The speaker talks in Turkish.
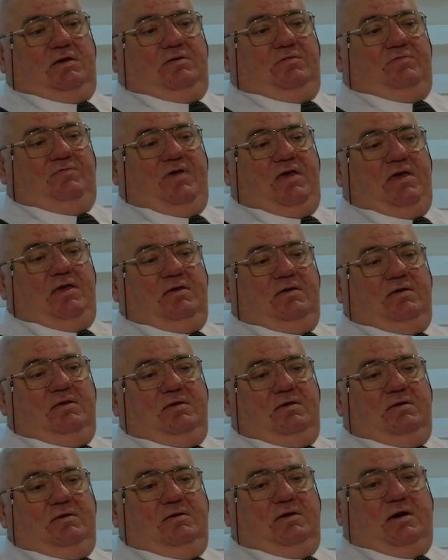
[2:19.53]
Ve
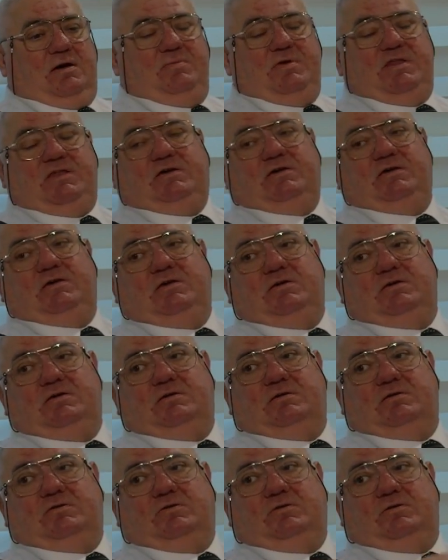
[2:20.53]
e, Amerika'yı
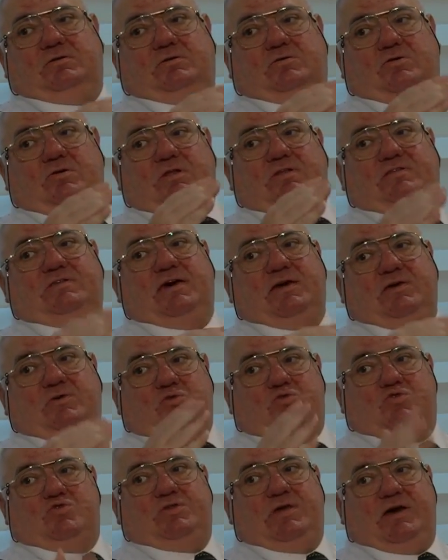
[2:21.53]
yöneten
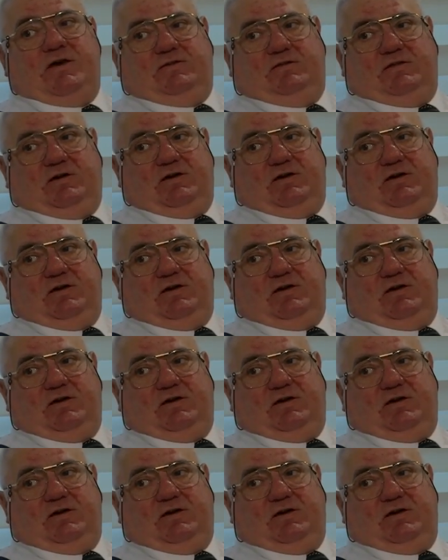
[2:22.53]
güçler